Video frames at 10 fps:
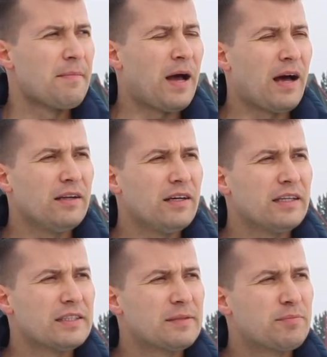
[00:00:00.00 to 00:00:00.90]

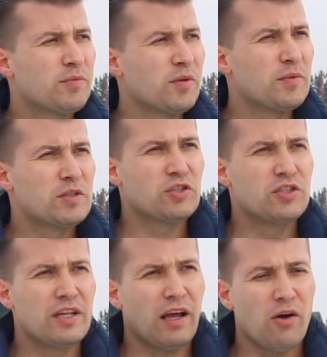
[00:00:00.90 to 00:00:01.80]
ale spróbujmy coś
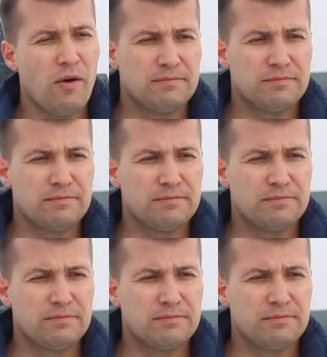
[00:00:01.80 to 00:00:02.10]
innego.